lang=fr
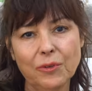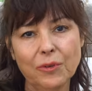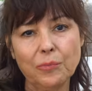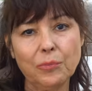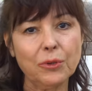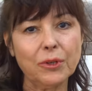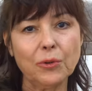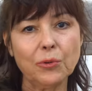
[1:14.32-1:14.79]
et
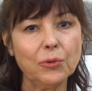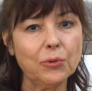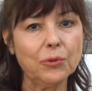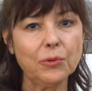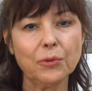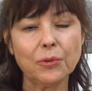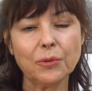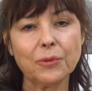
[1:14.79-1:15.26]
puis le
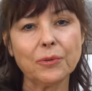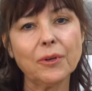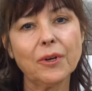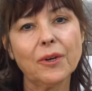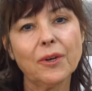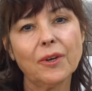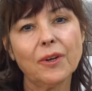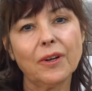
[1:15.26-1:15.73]
nu,
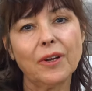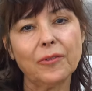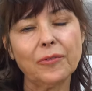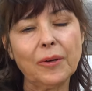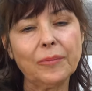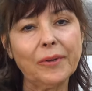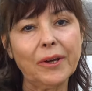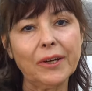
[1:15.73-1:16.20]
la
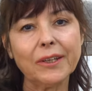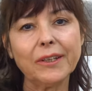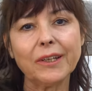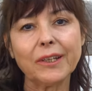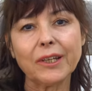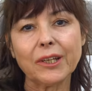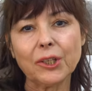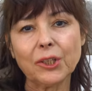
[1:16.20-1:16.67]
femme n'a rien
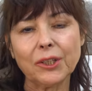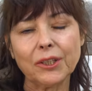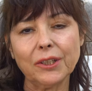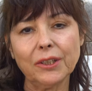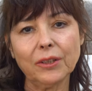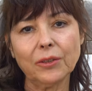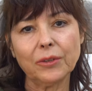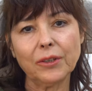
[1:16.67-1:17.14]
à
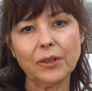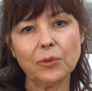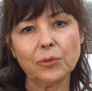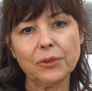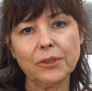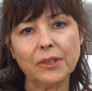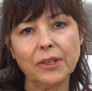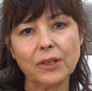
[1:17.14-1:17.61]
cacher, il y a
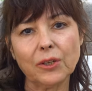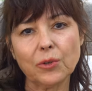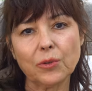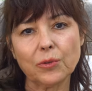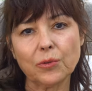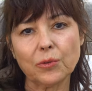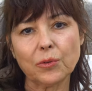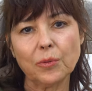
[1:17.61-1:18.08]
aussi quelque
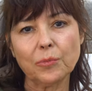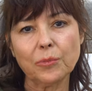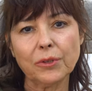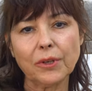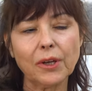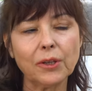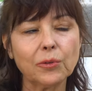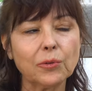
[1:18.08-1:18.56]
chose comme
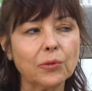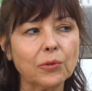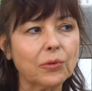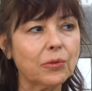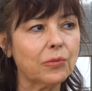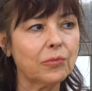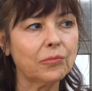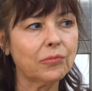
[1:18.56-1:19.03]
ça de,
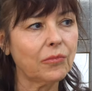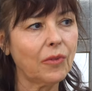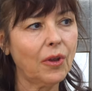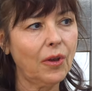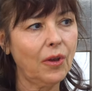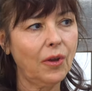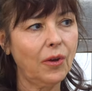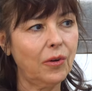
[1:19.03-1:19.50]

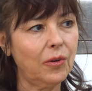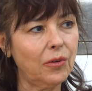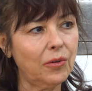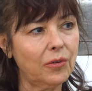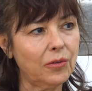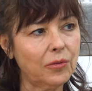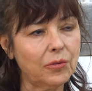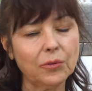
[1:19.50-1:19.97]

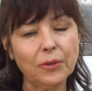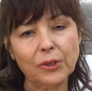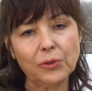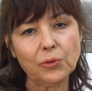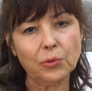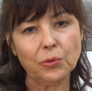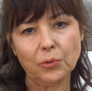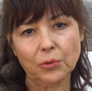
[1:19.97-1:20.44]
de
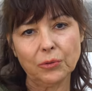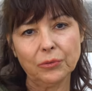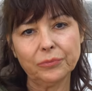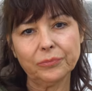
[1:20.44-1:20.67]
nature.